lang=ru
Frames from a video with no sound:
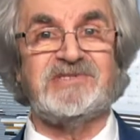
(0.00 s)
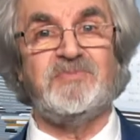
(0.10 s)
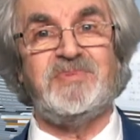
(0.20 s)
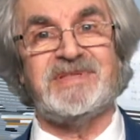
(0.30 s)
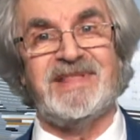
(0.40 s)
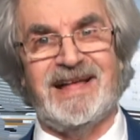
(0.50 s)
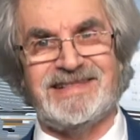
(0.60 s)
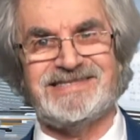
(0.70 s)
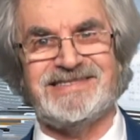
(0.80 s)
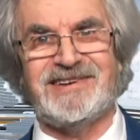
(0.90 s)
до
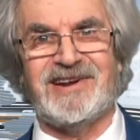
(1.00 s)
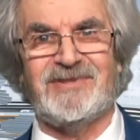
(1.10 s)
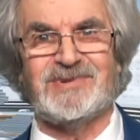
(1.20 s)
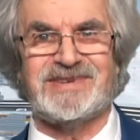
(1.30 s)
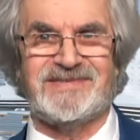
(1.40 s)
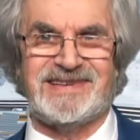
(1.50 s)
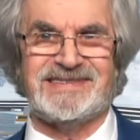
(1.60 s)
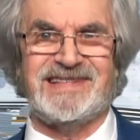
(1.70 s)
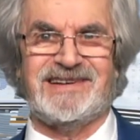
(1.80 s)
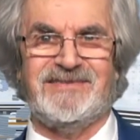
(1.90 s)
15 градусов со
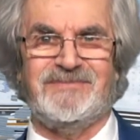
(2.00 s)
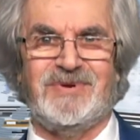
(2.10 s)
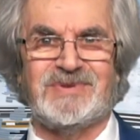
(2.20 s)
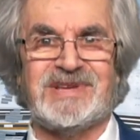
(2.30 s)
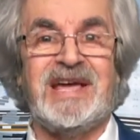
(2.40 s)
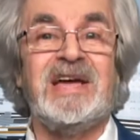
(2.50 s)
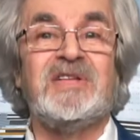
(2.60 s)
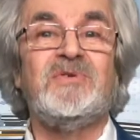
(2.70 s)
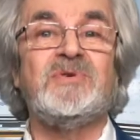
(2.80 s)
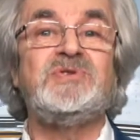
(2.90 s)
знаком плюс.
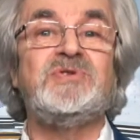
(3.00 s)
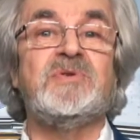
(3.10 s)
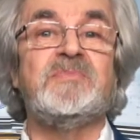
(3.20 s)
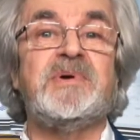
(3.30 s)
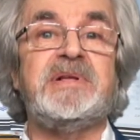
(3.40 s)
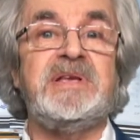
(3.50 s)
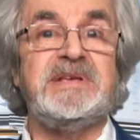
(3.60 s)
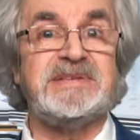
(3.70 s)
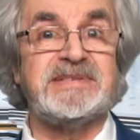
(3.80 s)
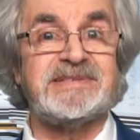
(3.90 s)
Ночью
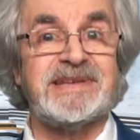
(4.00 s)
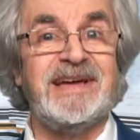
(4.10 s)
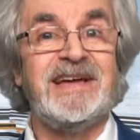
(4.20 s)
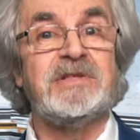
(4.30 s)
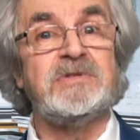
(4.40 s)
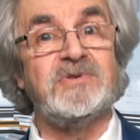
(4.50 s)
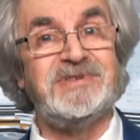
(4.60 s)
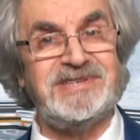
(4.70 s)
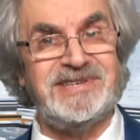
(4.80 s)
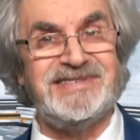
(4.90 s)
понизится до
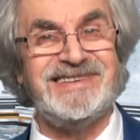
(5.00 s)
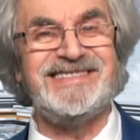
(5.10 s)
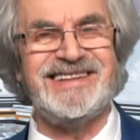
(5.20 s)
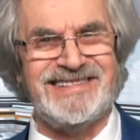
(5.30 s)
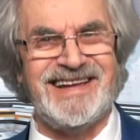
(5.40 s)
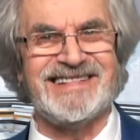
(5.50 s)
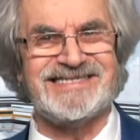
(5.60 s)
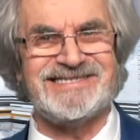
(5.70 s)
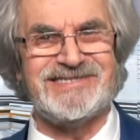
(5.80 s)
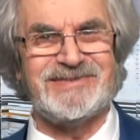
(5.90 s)
10-13
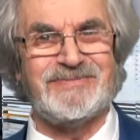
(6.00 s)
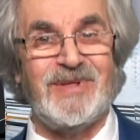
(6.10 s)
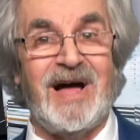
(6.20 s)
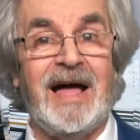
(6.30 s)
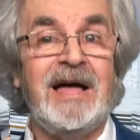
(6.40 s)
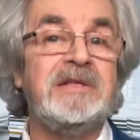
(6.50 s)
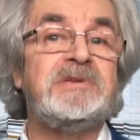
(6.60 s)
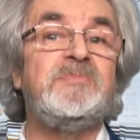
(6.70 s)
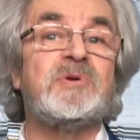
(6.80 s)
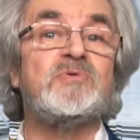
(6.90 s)
тепла.
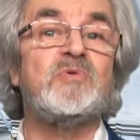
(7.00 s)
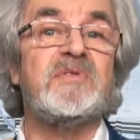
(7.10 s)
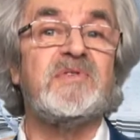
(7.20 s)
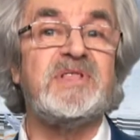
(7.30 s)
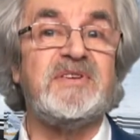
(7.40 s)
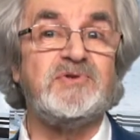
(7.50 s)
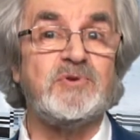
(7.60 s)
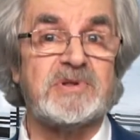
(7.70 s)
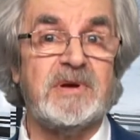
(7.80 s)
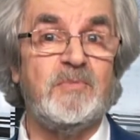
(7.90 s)
Температура воды в
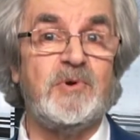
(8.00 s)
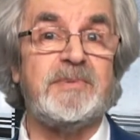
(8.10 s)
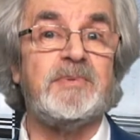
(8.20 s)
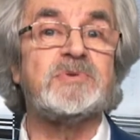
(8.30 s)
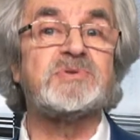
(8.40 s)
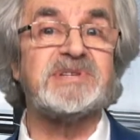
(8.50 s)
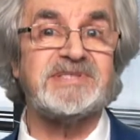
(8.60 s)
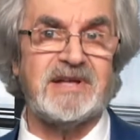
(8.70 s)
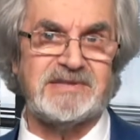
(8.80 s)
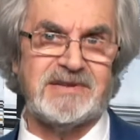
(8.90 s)
Черном море плюс
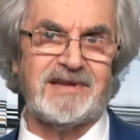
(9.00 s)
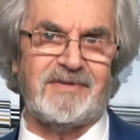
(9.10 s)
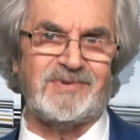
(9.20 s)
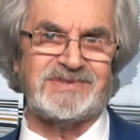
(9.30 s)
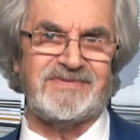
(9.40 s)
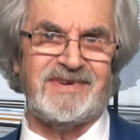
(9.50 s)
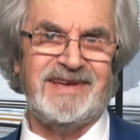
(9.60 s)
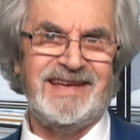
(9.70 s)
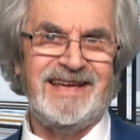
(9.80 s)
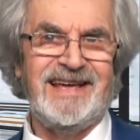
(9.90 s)
16 градусов.
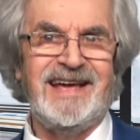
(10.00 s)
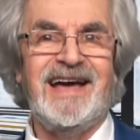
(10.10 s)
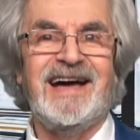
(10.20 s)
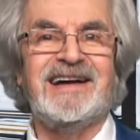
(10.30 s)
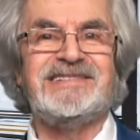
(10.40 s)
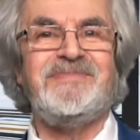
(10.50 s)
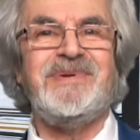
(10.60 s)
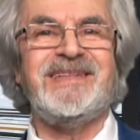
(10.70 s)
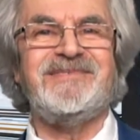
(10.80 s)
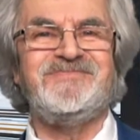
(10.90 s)
А
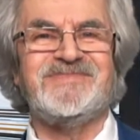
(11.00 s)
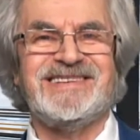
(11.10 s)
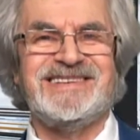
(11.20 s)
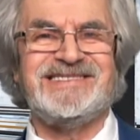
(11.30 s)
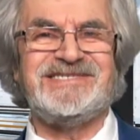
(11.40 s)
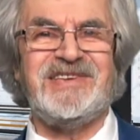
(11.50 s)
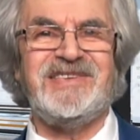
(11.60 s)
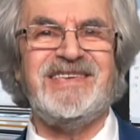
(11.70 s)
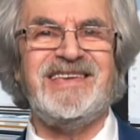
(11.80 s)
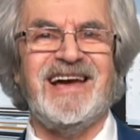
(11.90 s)
теперь
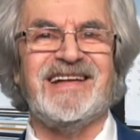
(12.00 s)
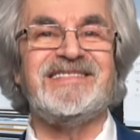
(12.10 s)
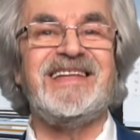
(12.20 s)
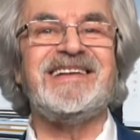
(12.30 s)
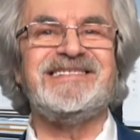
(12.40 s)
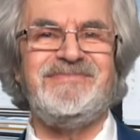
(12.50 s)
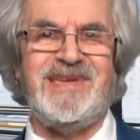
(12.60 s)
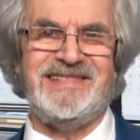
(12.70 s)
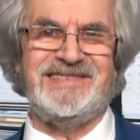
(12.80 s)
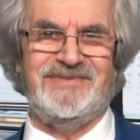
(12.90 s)
стихи Андрея
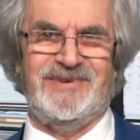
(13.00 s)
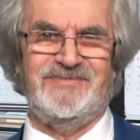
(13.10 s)
Дементьева.